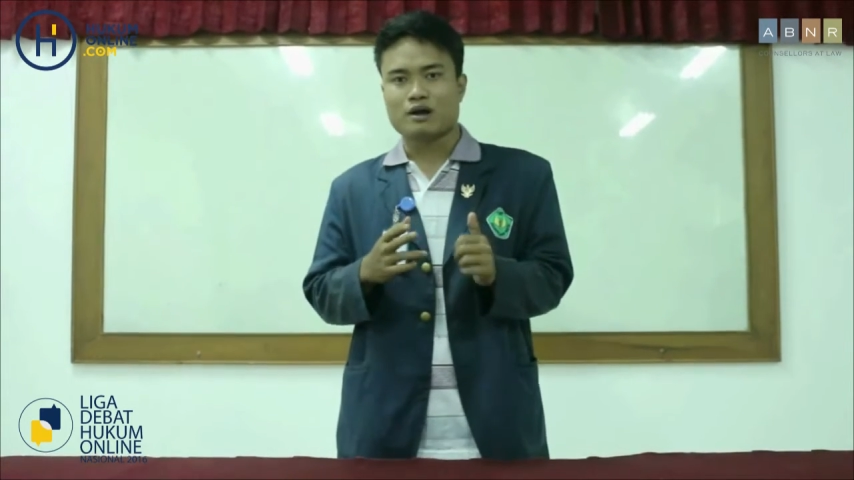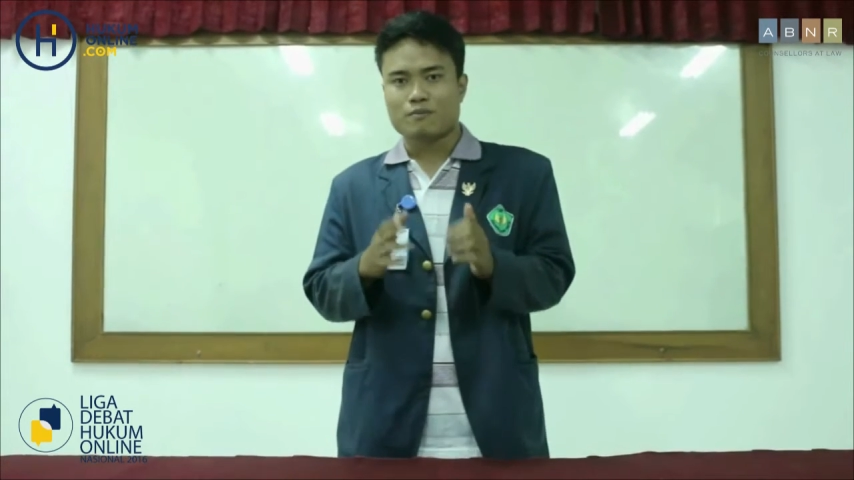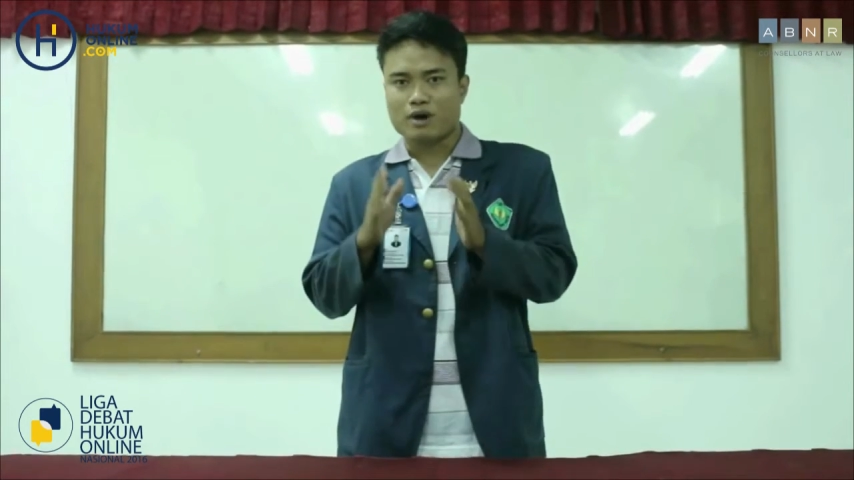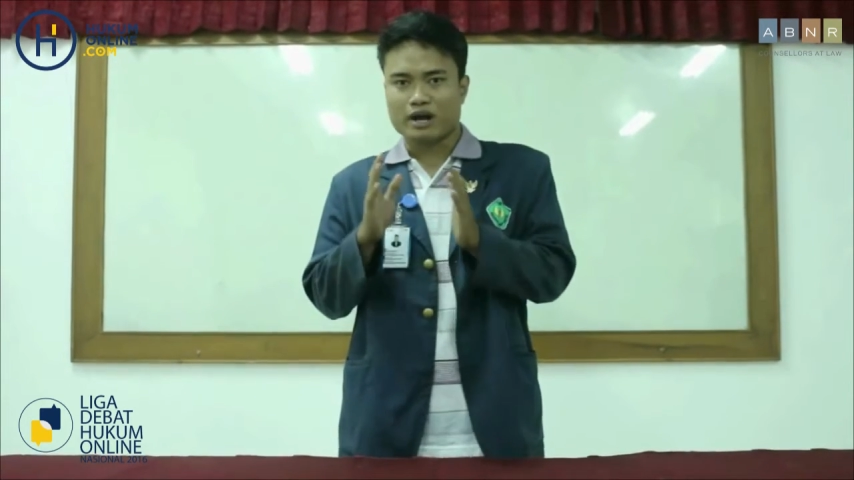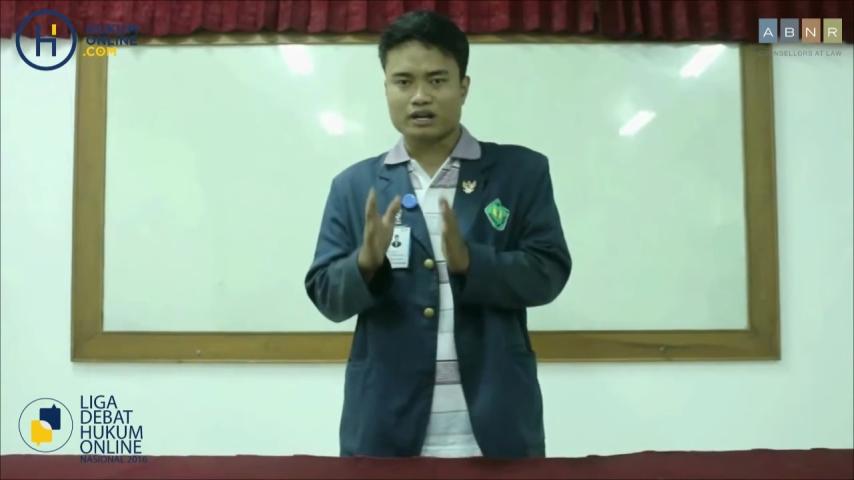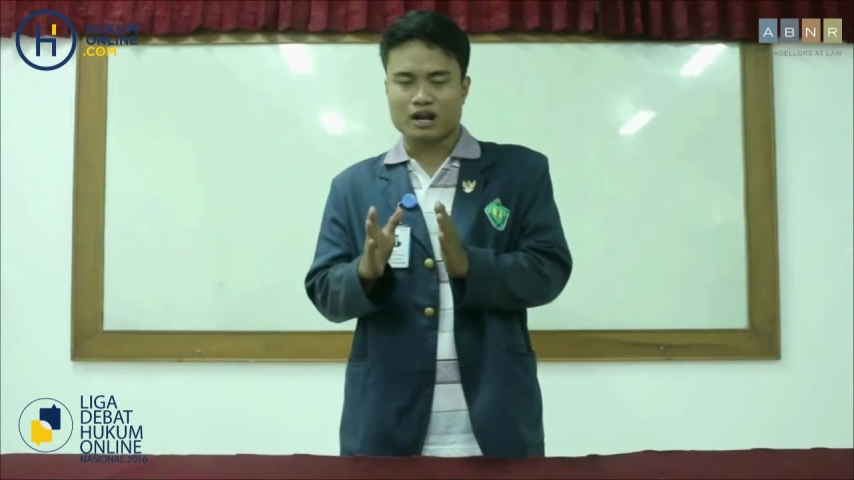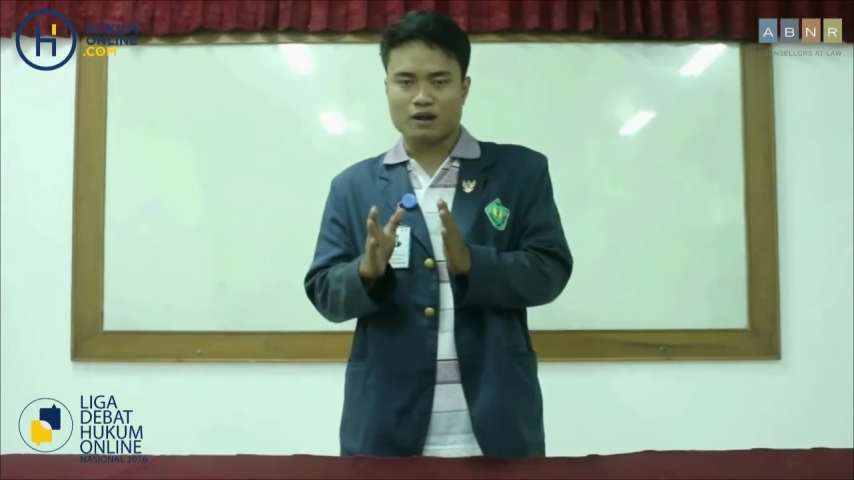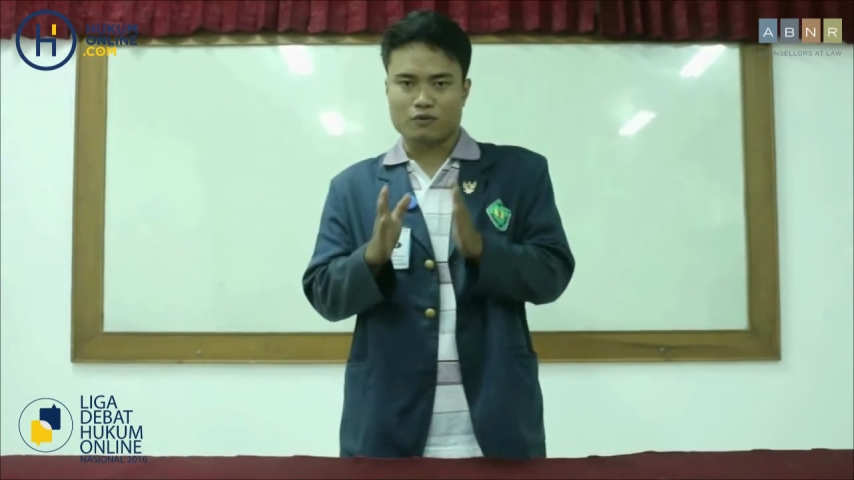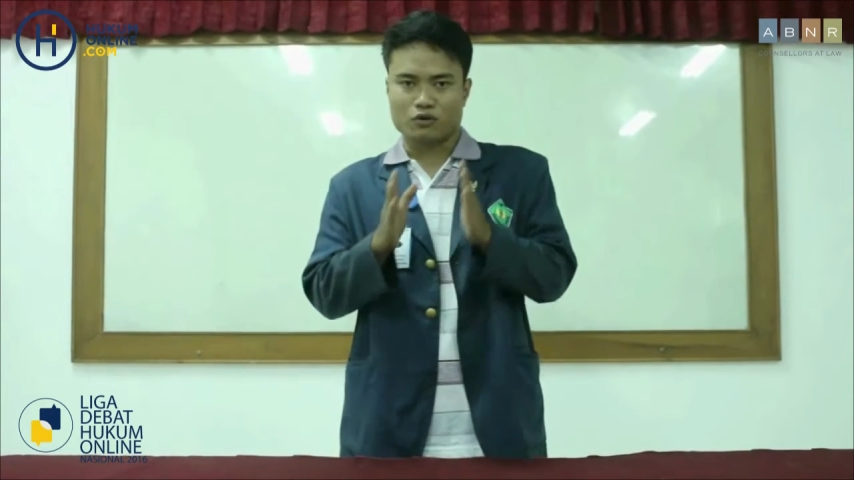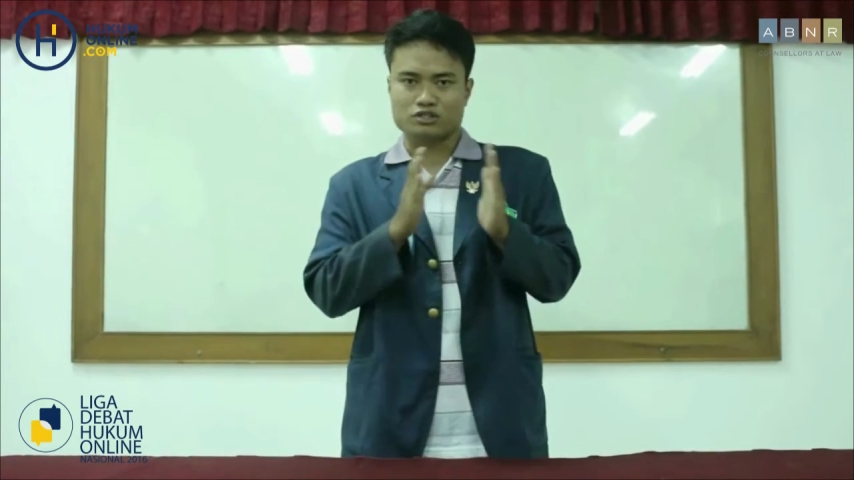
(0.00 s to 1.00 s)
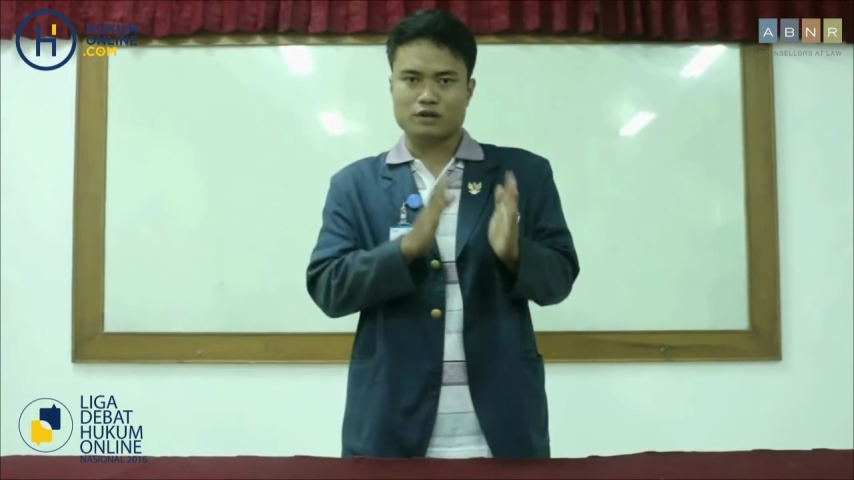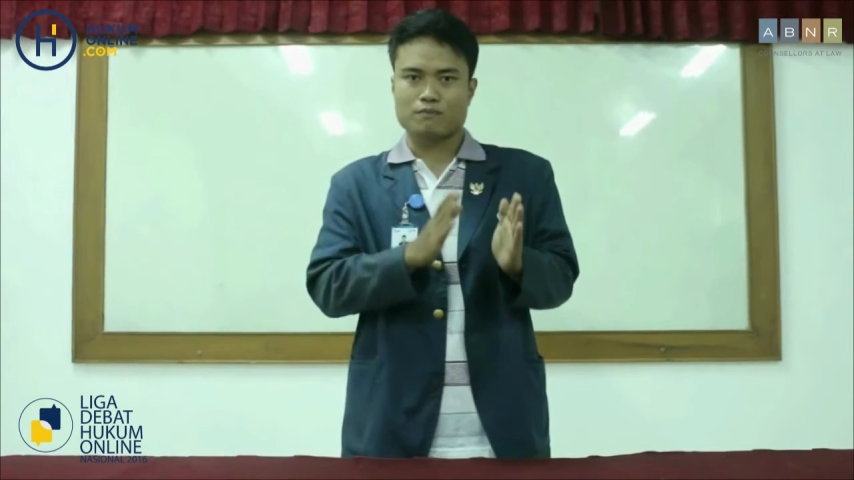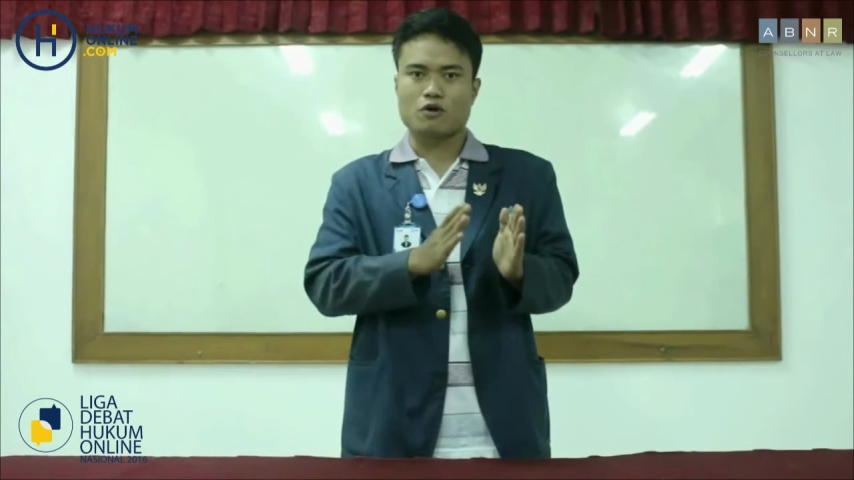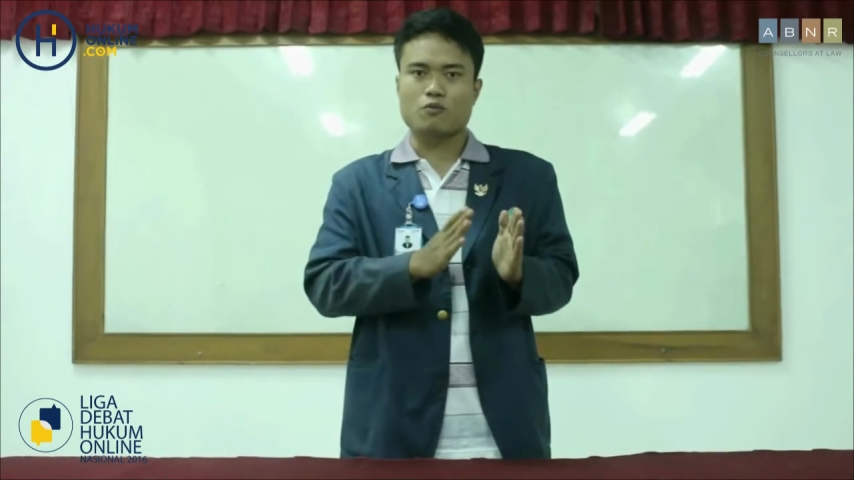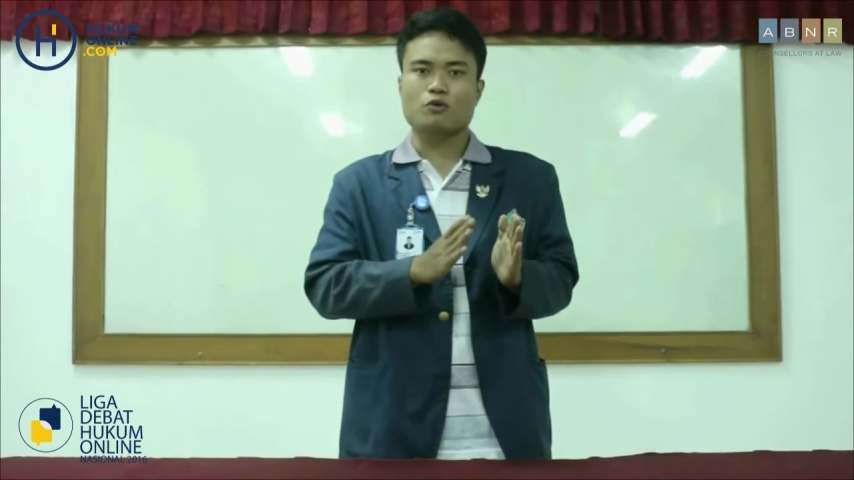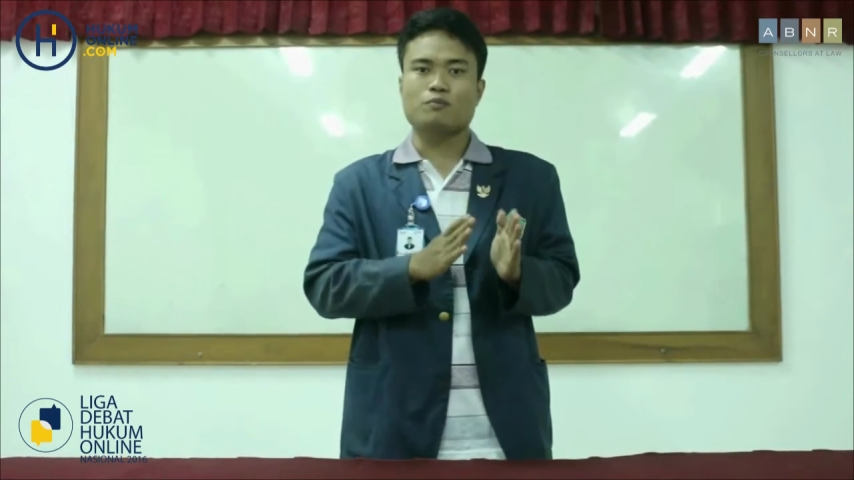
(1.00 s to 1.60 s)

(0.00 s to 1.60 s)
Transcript: baik dalam konsep maupun